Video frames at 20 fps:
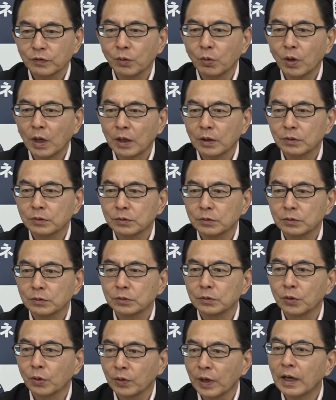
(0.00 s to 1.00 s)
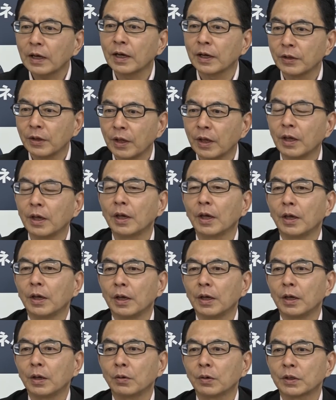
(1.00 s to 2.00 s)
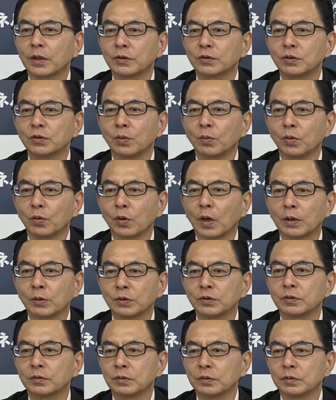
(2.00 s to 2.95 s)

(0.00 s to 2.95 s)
道博の中で、えー、私どもあの